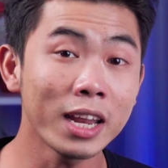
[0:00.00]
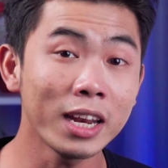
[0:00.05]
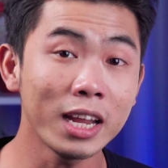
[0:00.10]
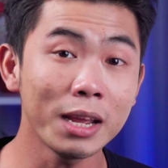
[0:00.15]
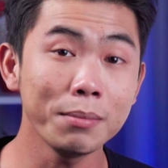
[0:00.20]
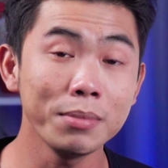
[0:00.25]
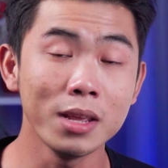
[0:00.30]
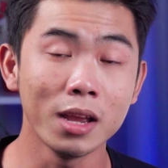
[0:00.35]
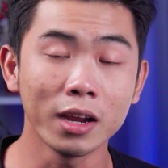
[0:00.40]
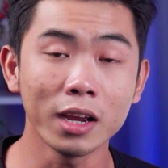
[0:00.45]
các anh
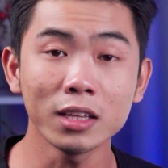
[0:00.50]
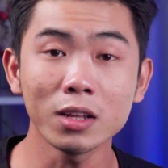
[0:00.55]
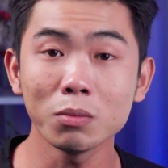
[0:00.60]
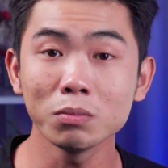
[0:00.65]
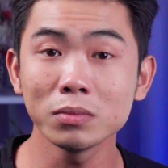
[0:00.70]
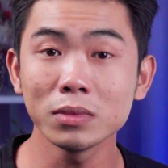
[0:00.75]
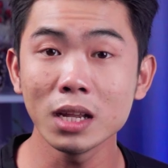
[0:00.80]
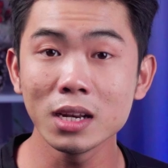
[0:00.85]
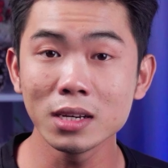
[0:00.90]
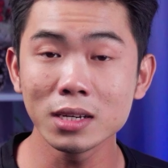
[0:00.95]
em những cái
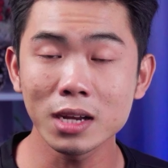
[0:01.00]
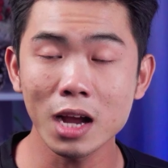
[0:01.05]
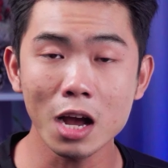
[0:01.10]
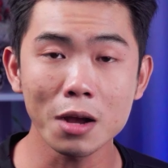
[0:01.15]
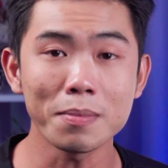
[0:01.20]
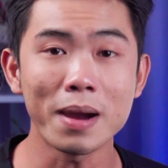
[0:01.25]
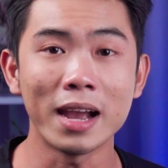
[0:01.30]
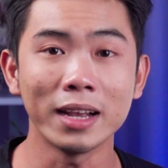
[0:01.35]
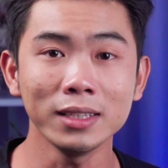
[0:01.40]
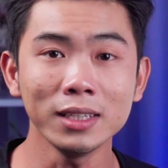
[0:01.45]
thông tin
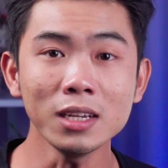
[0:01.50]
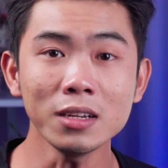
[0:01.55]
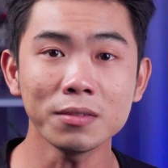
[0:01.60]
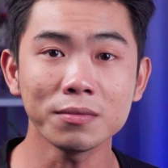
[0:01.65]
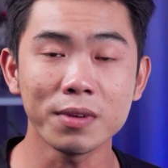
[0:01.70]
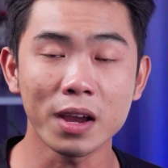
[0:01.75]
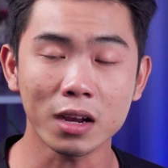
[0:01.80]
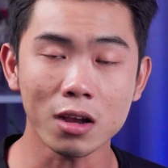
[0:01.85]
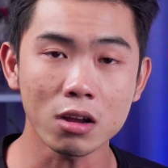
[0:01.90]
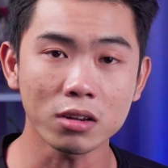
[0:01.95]
cơ bản nhất
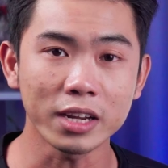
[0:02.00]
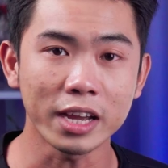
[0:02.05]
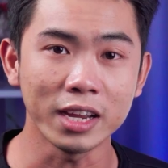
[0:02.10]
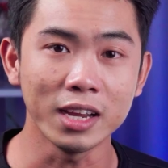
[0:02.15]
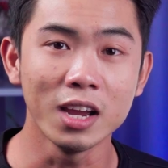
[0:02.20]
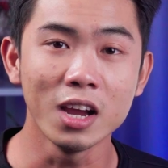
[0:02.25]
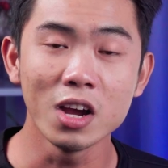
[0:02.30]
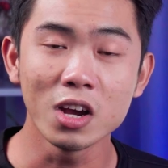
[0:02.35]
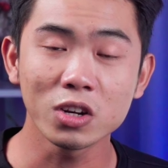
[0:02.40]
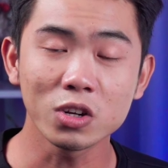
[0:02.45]
về con
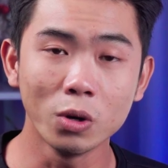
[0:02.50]
này